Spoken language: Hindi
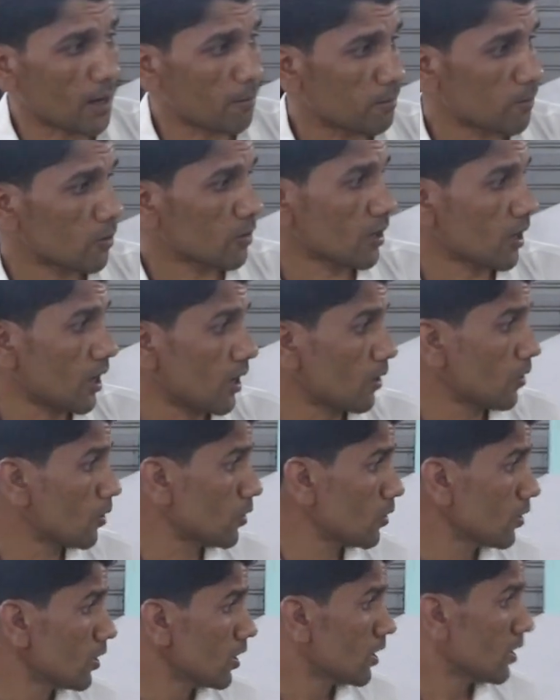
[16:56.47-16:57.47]
आप लोग आओ
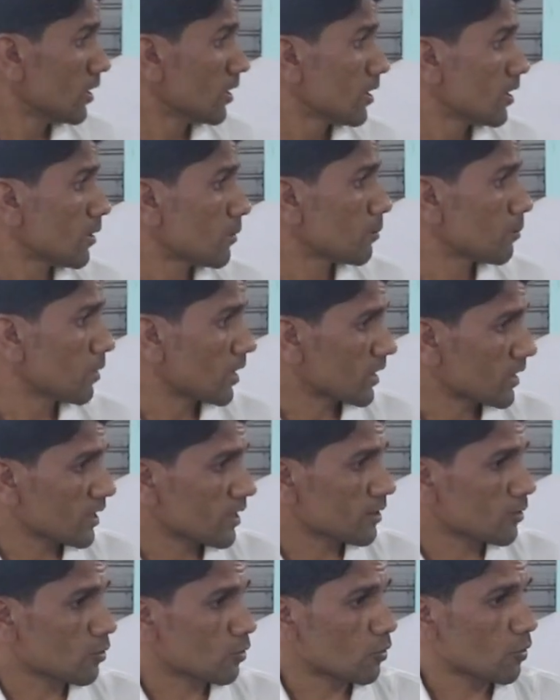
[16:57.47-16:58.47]
बकरा
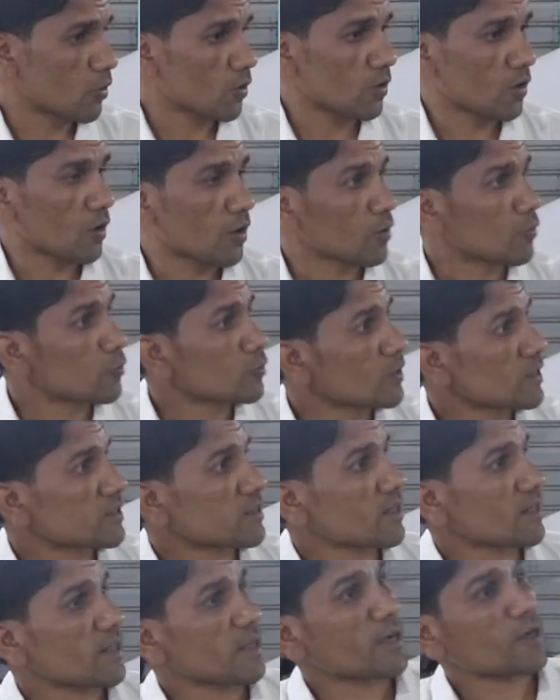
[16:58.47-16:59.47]
रखो और कुछ
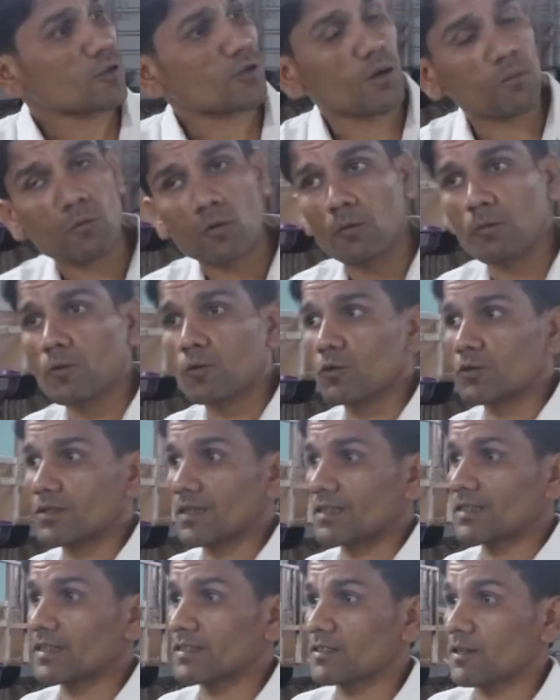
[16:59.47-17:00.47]
ऐसा रहेगा तो हमको भी कुछ
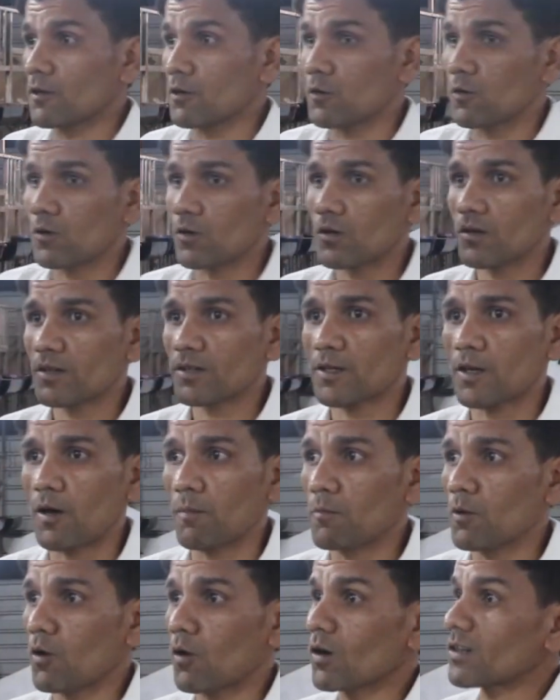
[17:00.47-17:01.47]
सजेस्ट करो कि
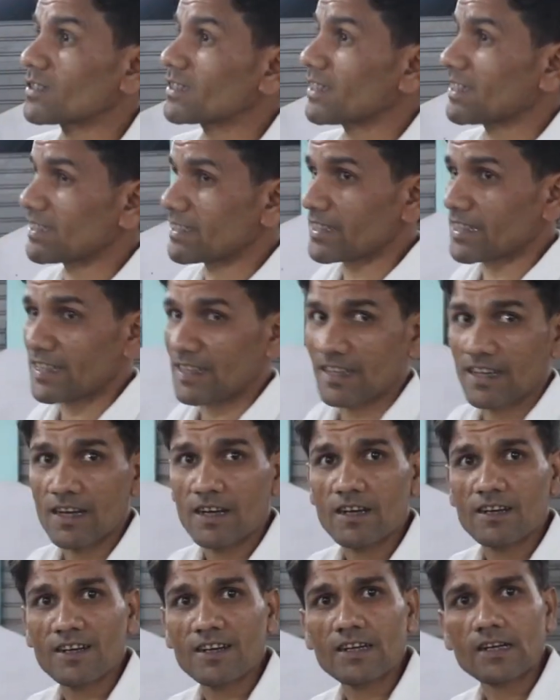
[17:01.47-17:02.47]
हम लोग और चेंजिंग है ना
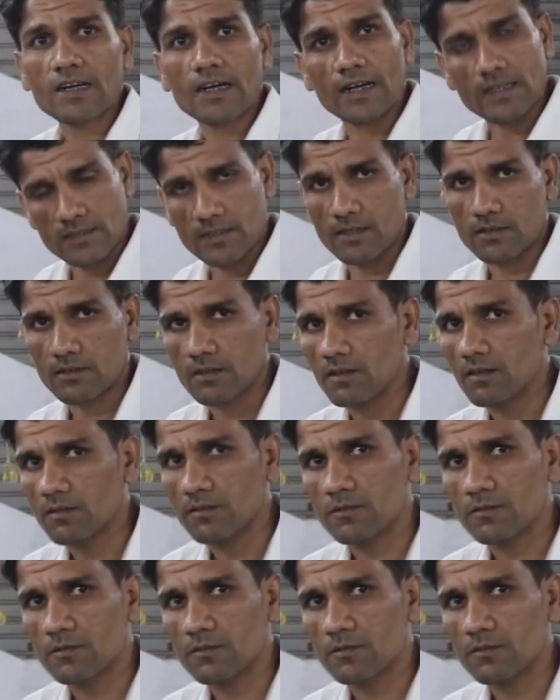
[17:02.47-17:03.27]
हम्म। कर सकते